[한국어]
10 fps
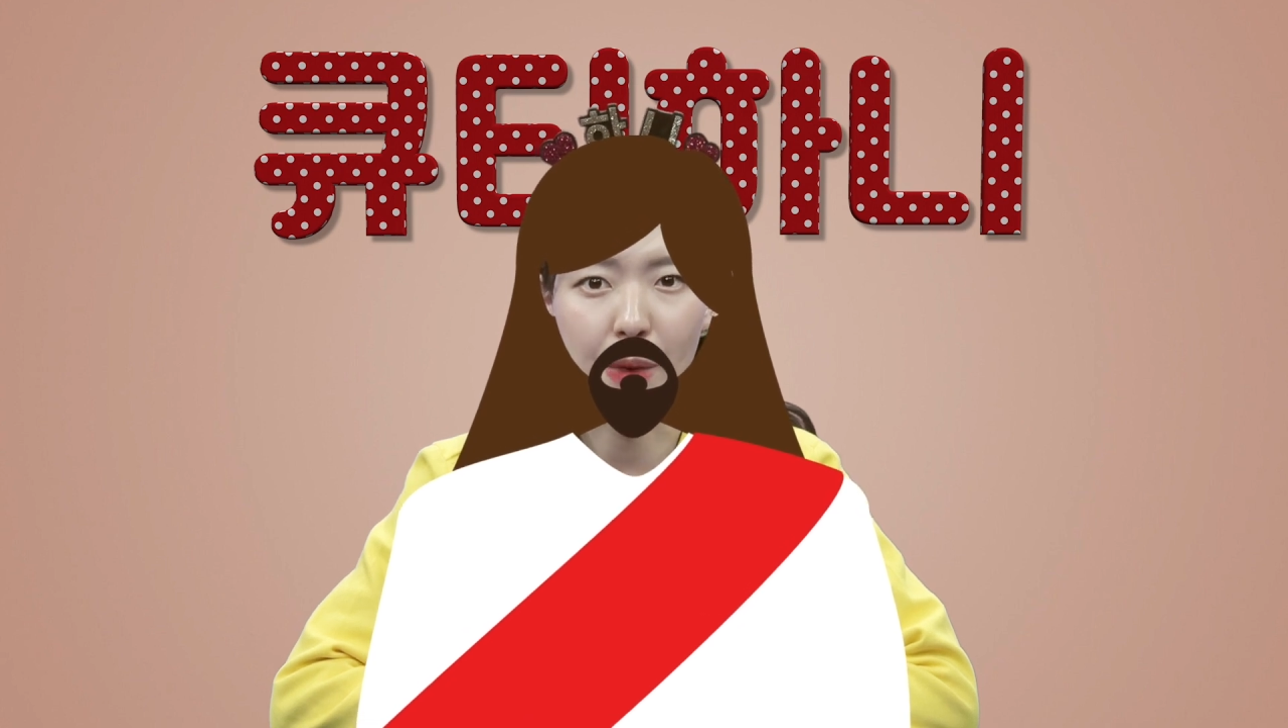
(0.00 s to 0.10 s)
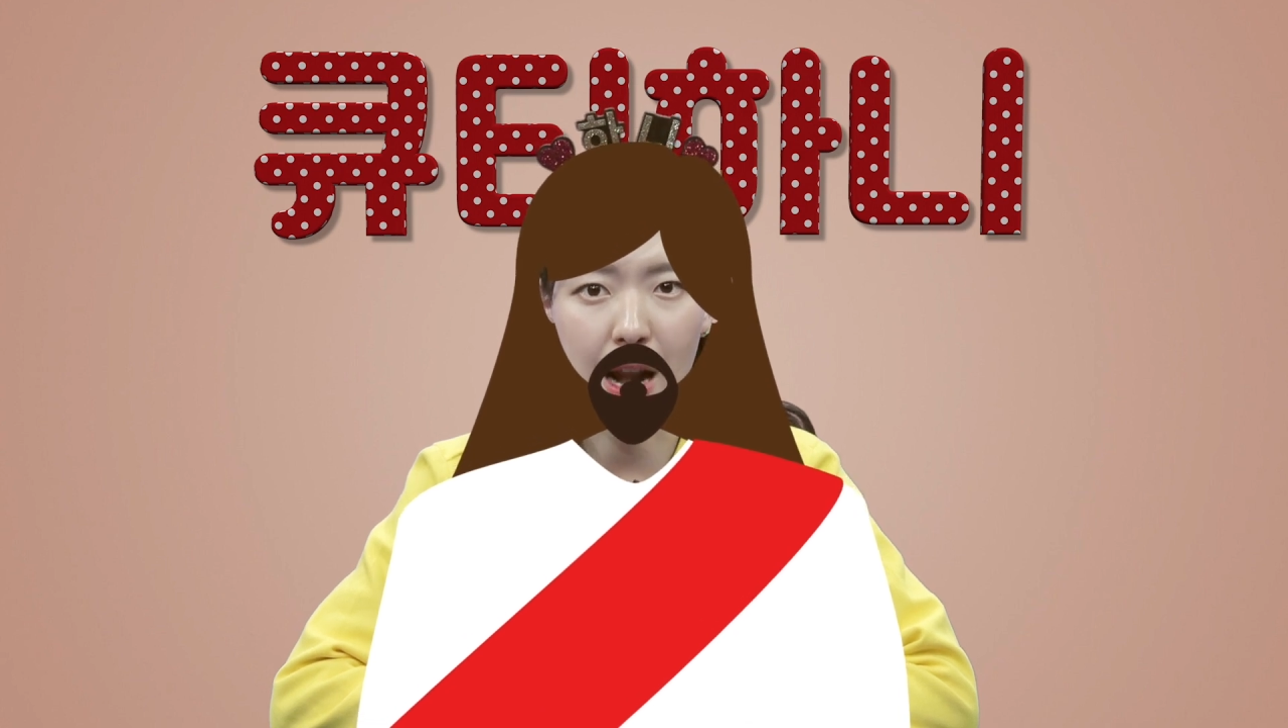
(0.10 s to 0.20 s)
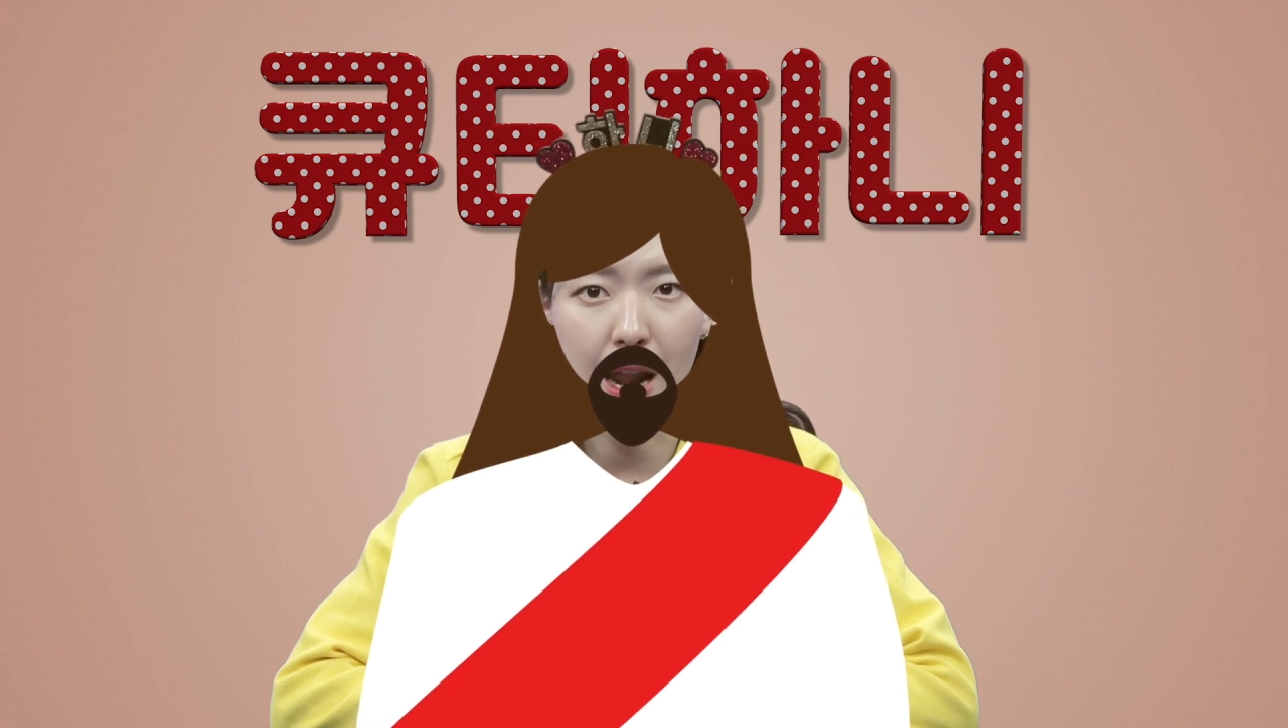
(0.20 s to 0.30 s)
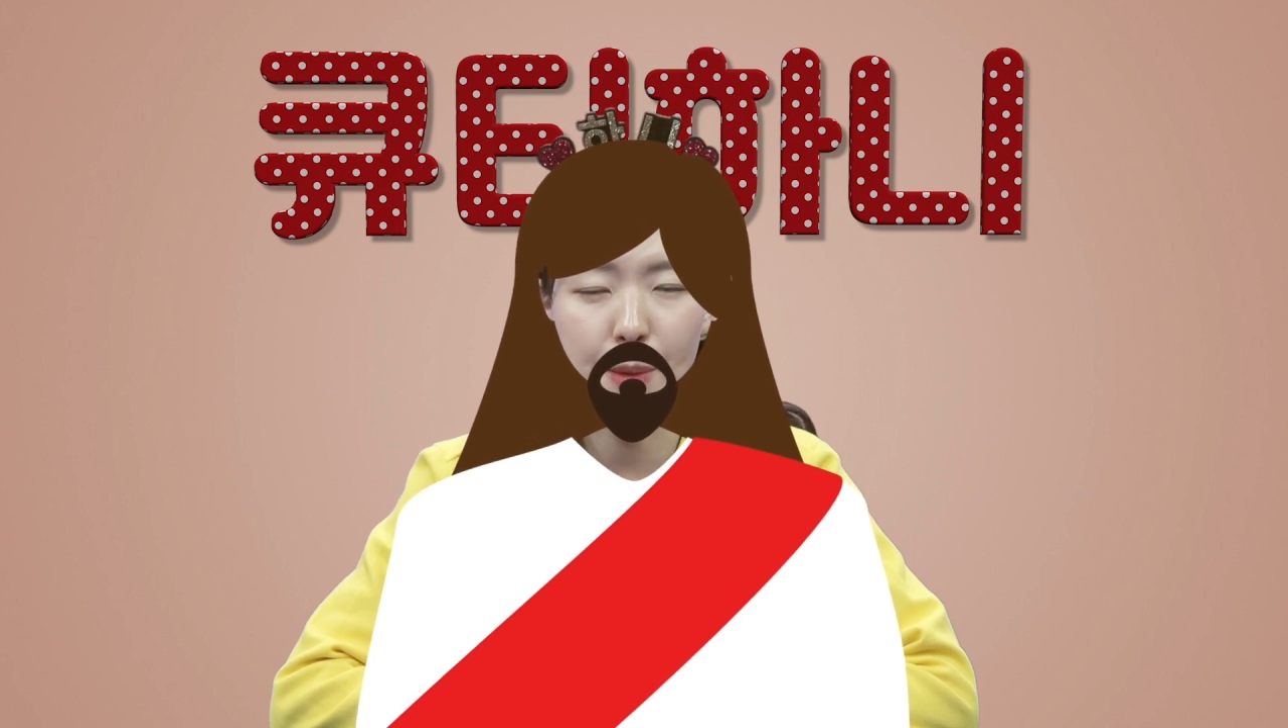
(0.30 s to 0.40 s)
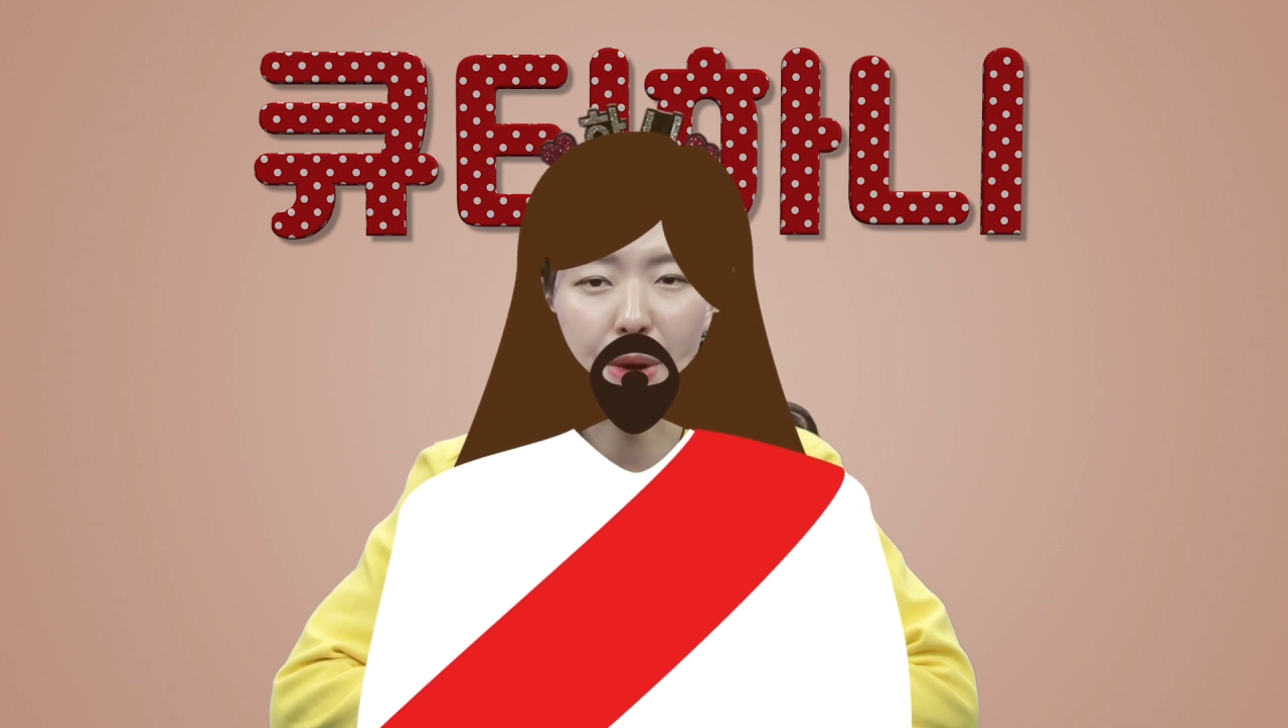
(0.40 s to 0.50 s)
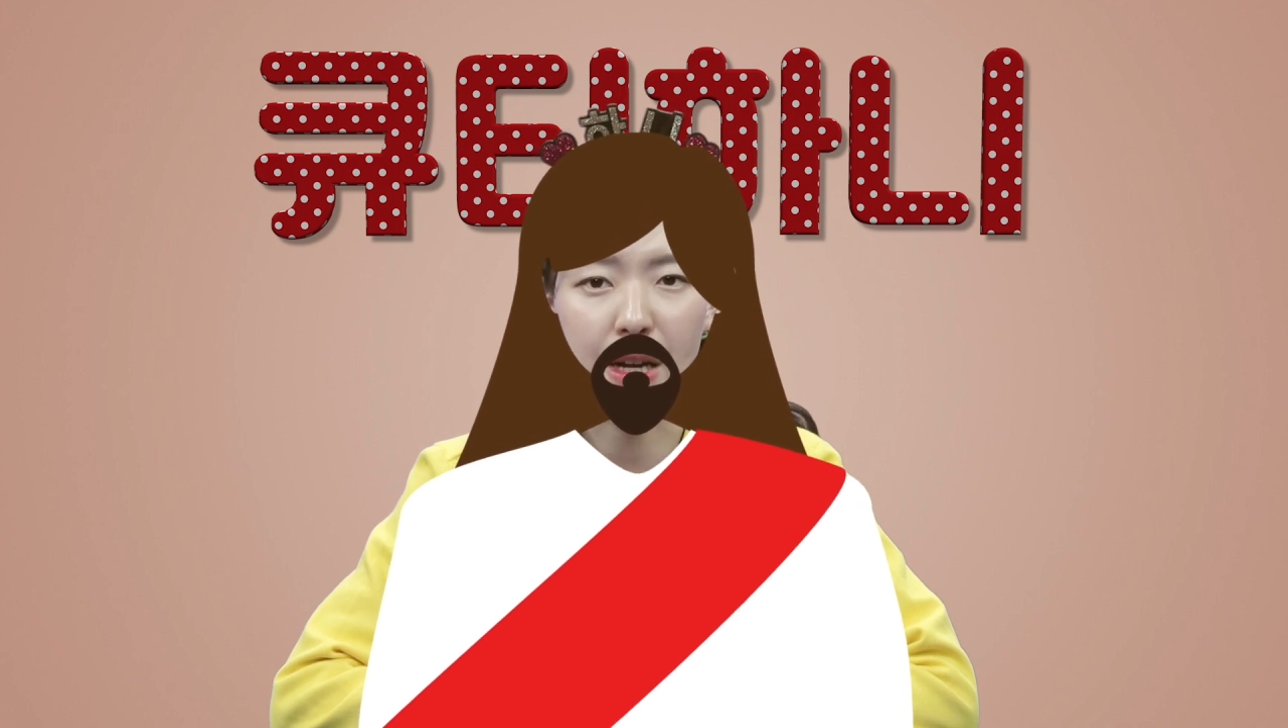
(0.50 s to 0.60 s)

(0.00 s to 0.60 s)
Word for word: 말란